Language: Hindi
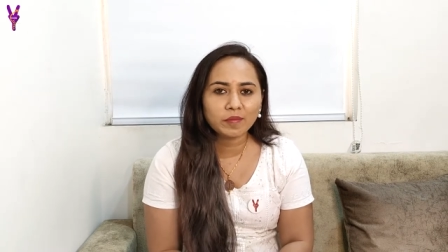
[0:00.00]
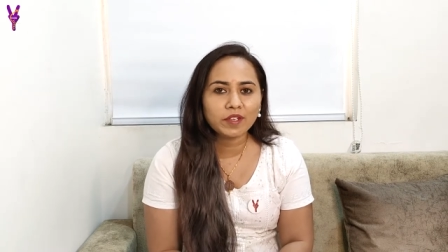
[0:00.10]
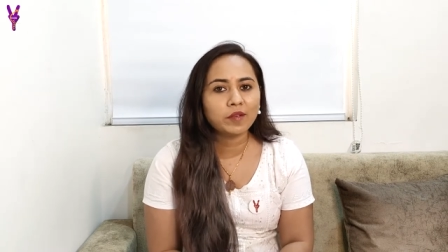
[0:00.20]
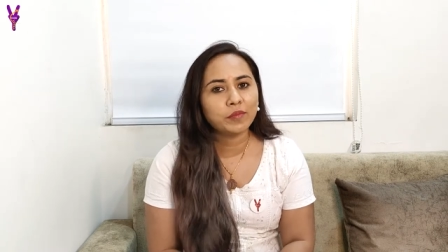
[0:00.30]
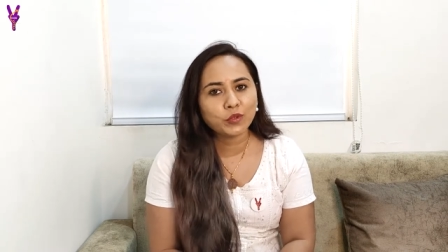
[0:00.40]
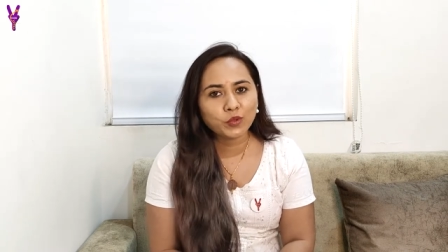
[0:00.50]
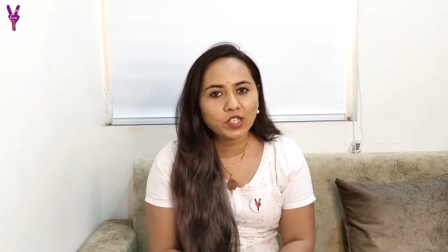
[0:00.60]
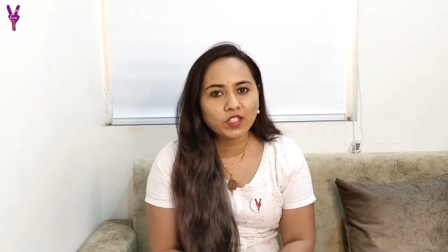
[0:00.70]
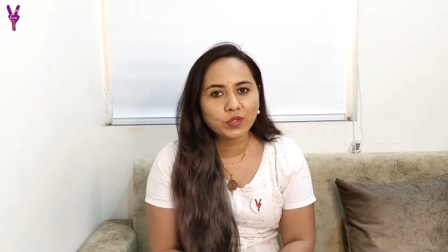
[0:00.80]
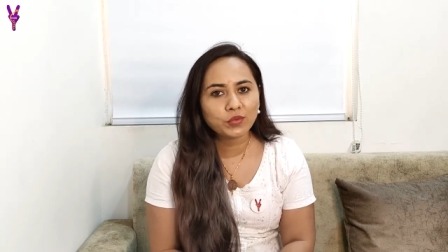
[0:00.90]
में आप
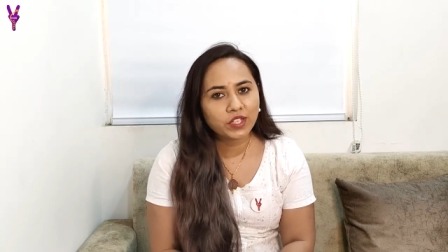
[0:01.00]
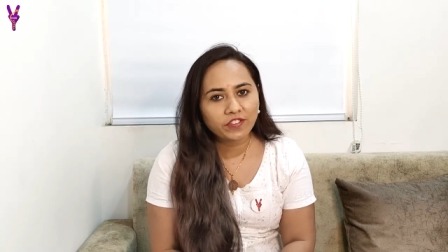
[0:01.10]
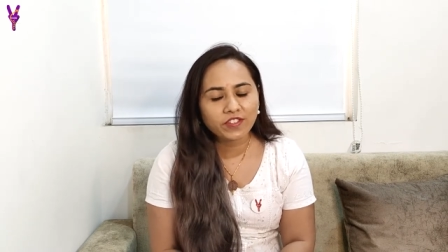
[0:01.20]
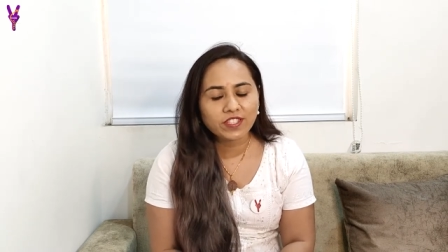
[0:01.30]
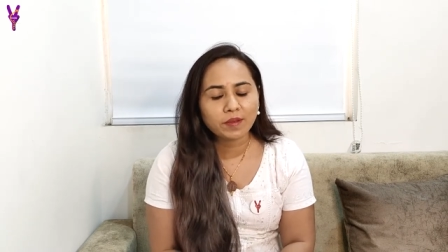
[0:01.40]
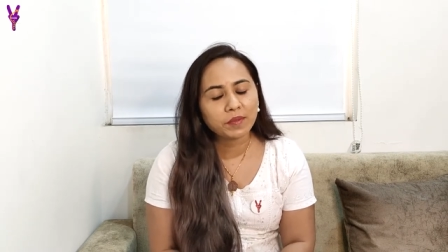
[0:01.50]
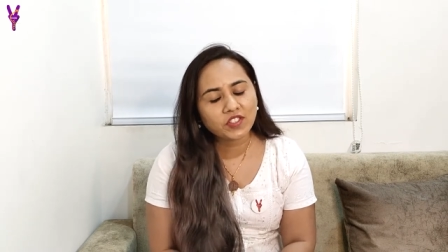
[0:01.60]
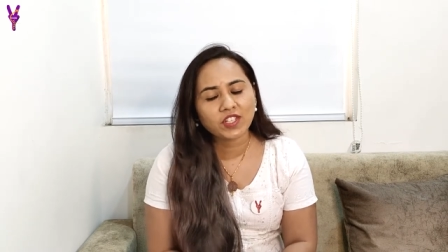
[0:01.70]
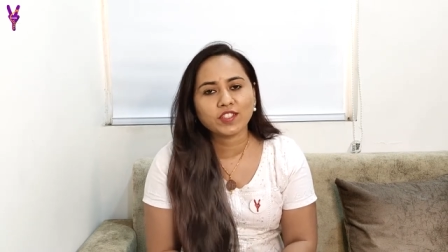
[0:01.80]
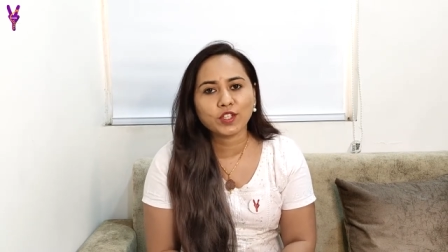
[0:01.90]
यूके स्टूडेंट वीज़ा पे
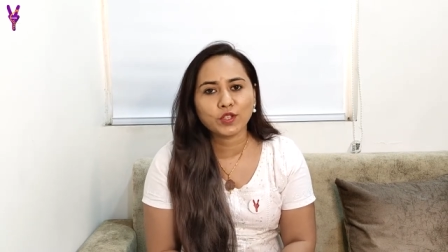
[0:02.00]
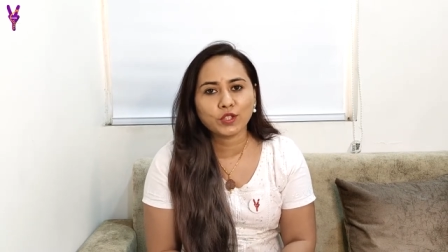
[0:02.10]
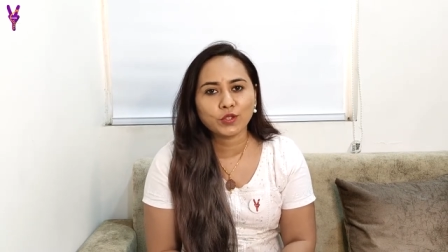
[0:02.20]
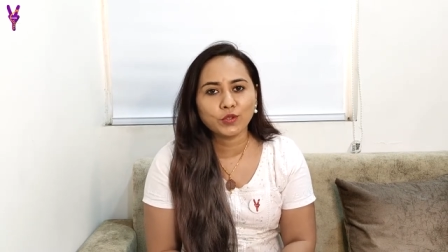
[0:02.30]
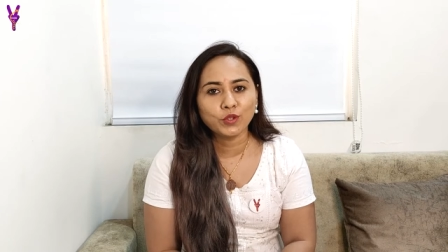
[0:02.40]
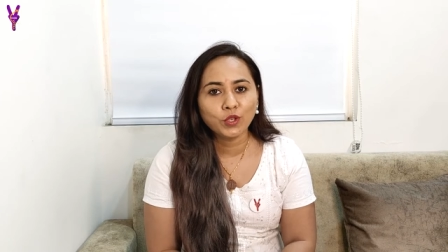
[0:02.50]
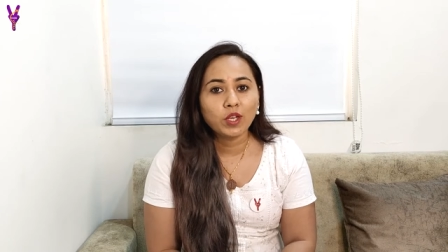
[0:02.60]
जा सकते हो